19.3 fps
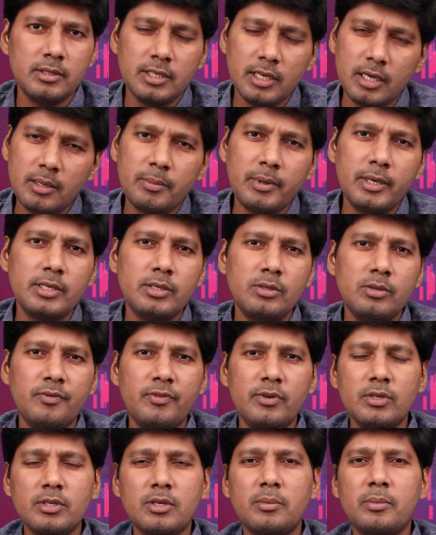షేర్ ప్రైస్
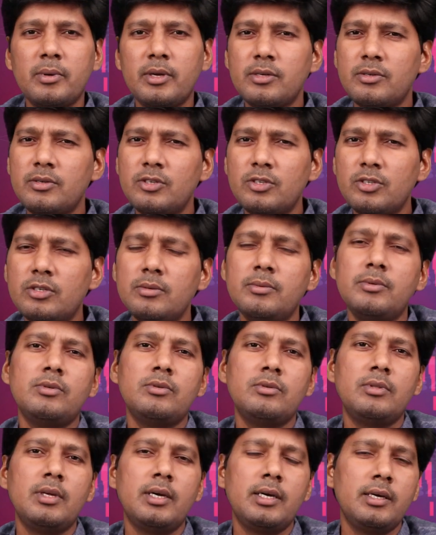ఫ్యూచర్ ప్రైస్
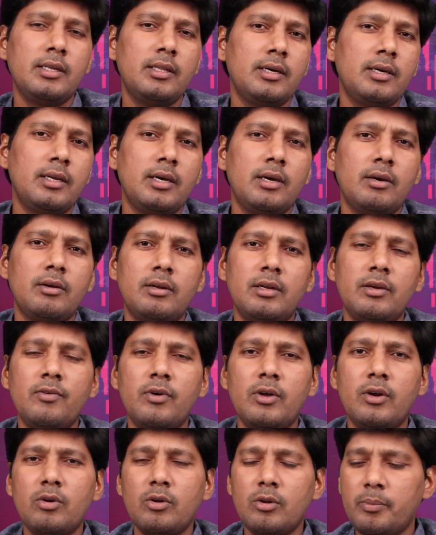ఇంచుమించు దగ్గర దగ్గరగా ఉన్నాయి
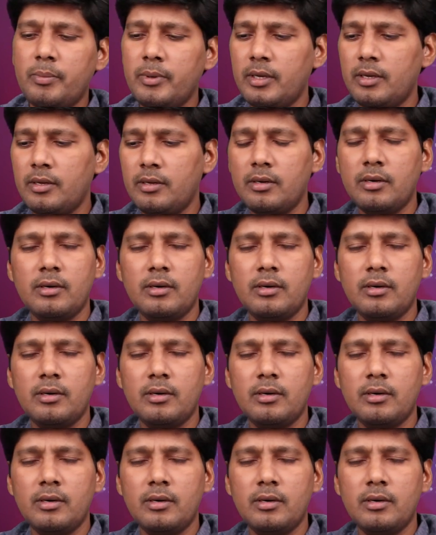వన్ రూపీ